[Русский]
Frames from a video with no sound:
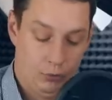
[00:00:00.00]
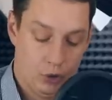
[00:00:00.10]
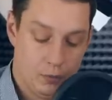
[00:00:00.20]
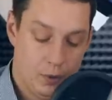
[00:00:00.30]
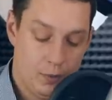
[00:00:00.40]
То
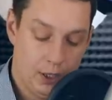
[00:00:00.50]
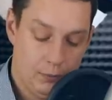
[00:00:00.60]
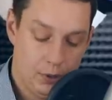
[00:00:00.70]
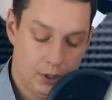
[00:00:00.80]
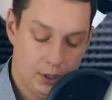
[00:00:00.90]
есть мы могли
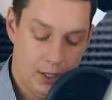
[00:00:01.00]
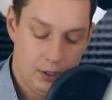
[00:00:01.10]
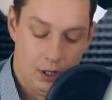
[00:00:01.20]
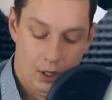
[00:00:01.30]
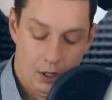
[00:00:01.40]
бы
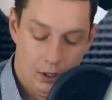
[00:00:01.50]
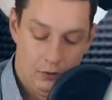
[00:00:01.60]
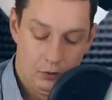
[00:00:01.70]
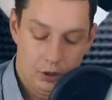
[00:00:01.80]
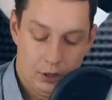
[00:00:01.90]
задать и
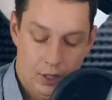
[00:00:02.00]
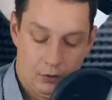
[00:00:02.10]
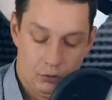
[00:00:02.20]
вот так